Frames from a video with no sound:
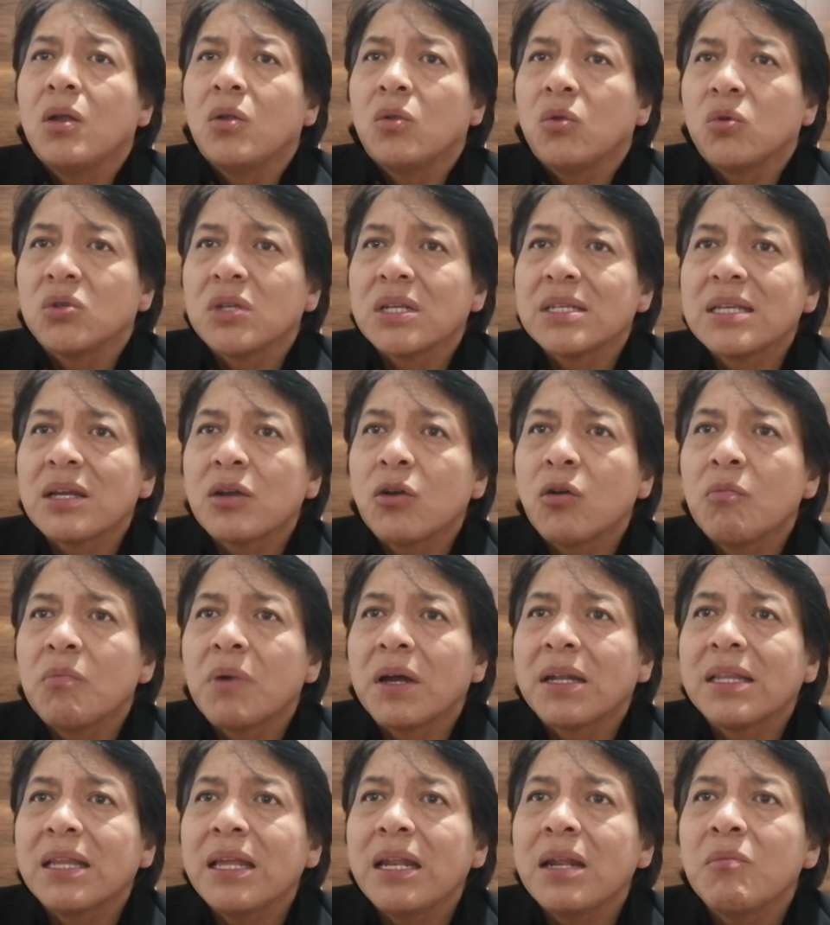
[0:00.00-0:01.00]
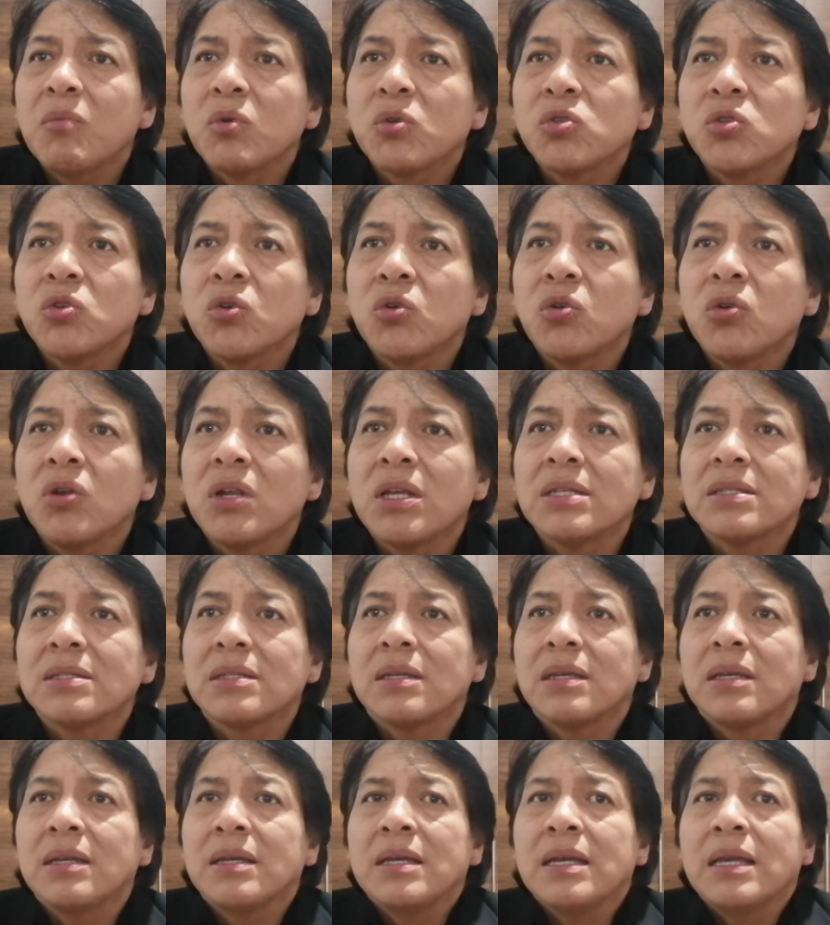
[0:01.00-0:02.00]
nos hace compartir
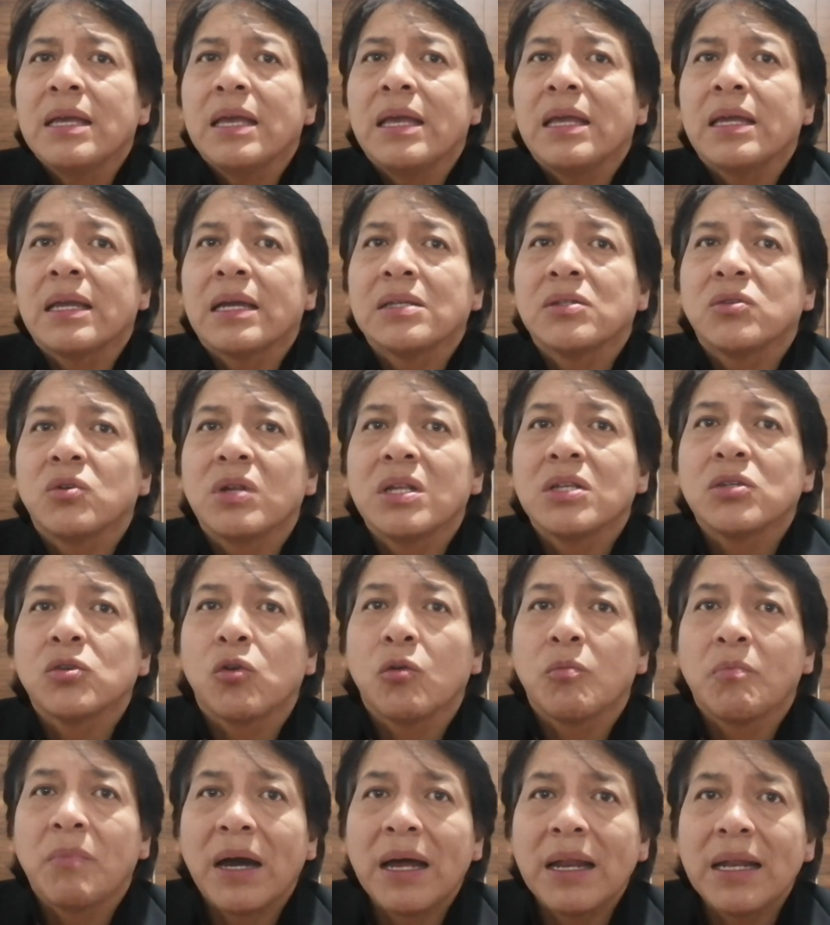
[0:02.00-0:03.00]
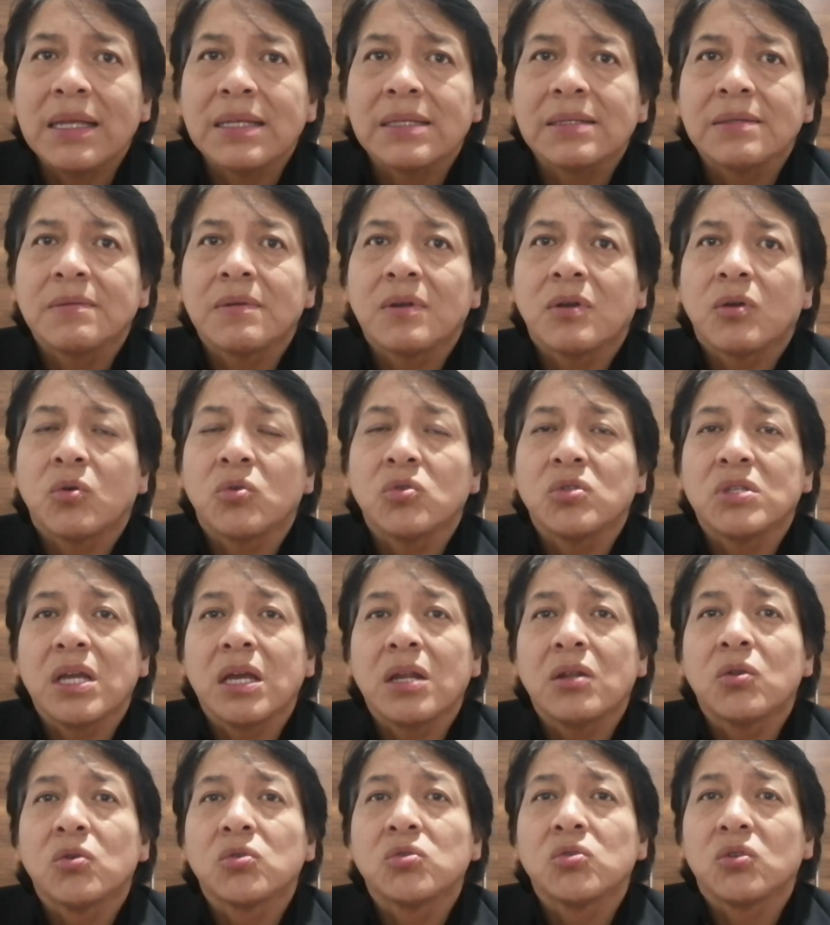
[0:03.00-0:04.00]
emociones en canciones grupales,
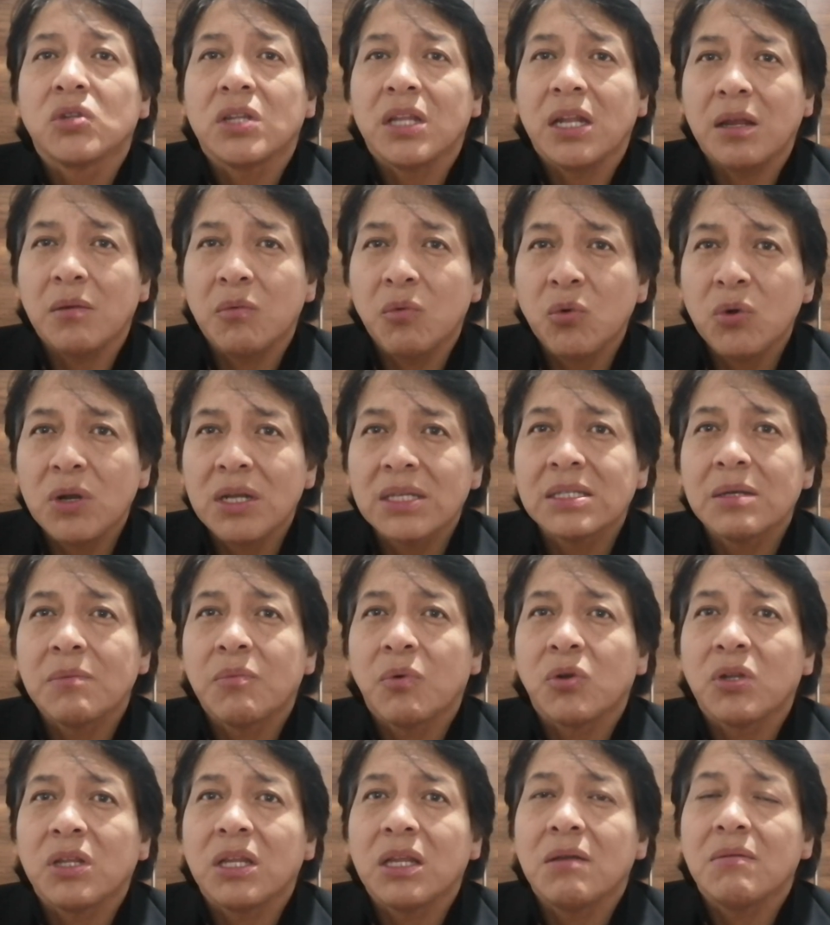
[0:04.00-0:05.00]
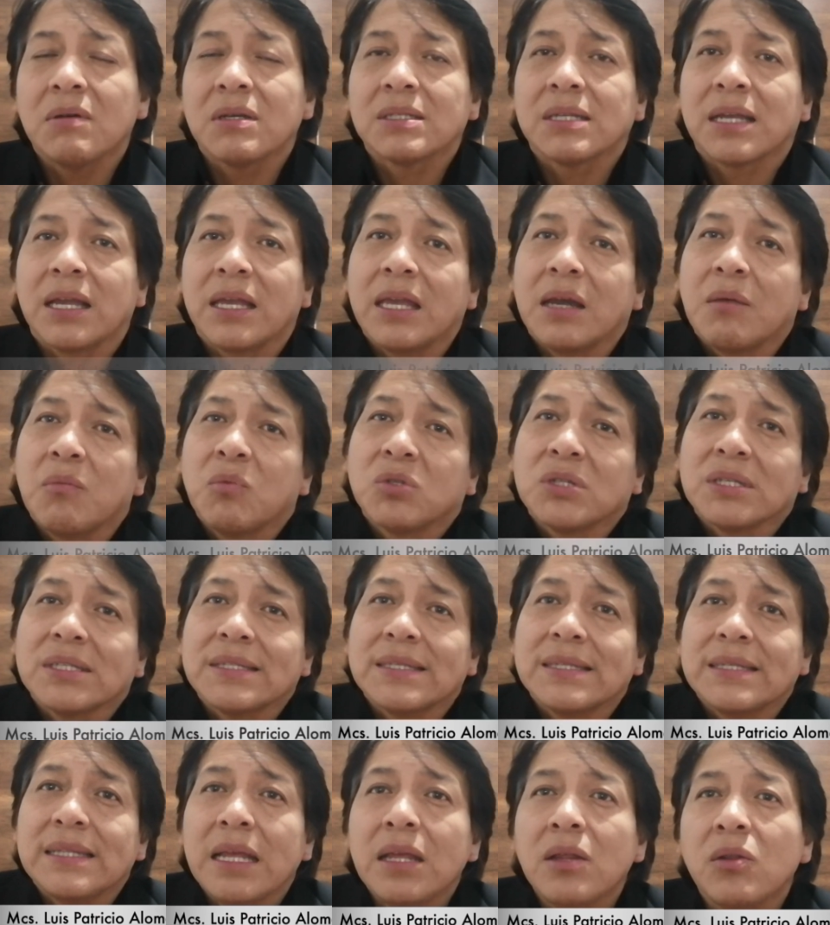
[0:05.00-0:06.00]
conciertos o tribunas deportivas que hayamos
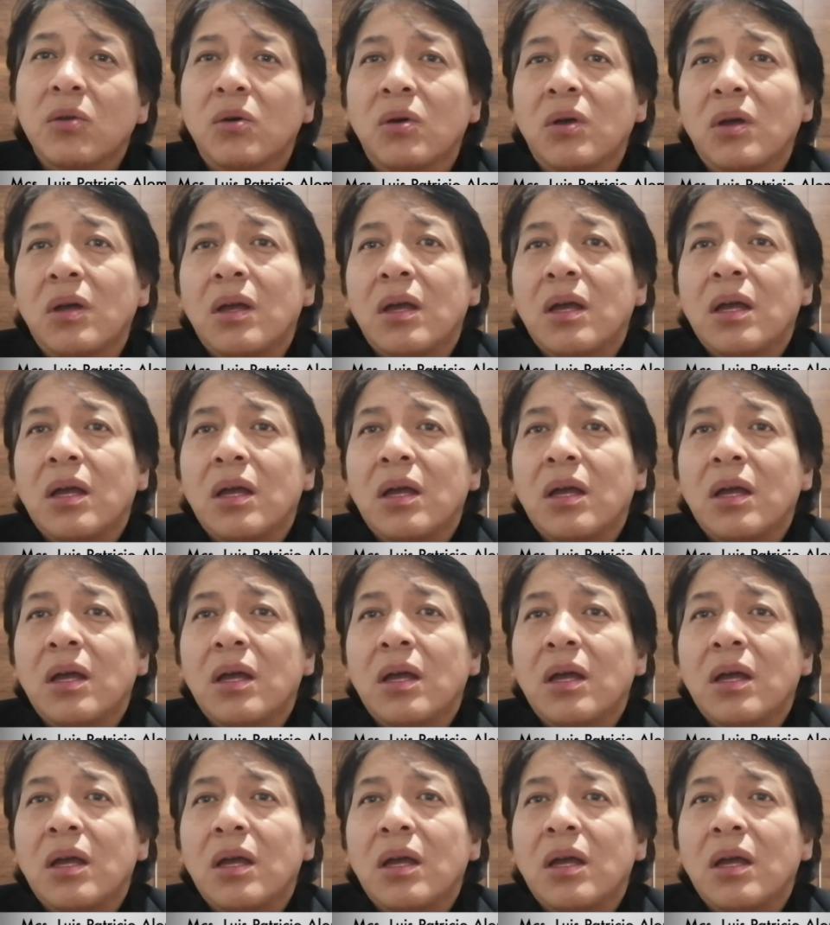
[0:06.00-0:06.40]
asistido,